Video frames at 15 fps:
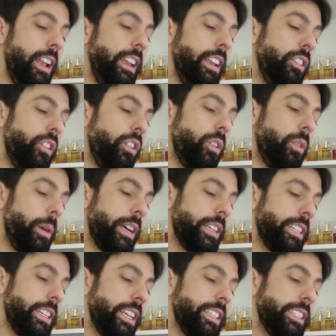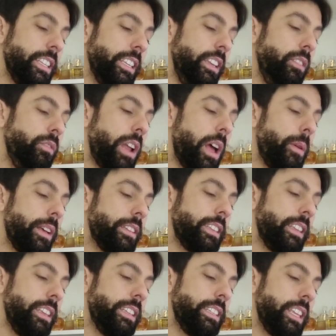lirio de los valles y una
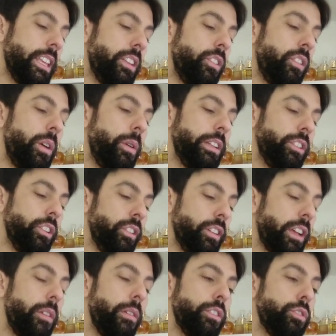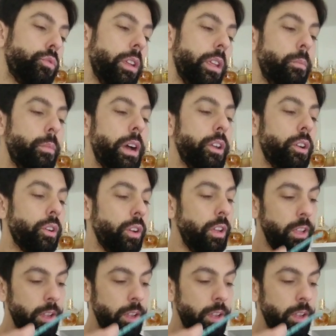base de cedro abatón que iba en Bueno,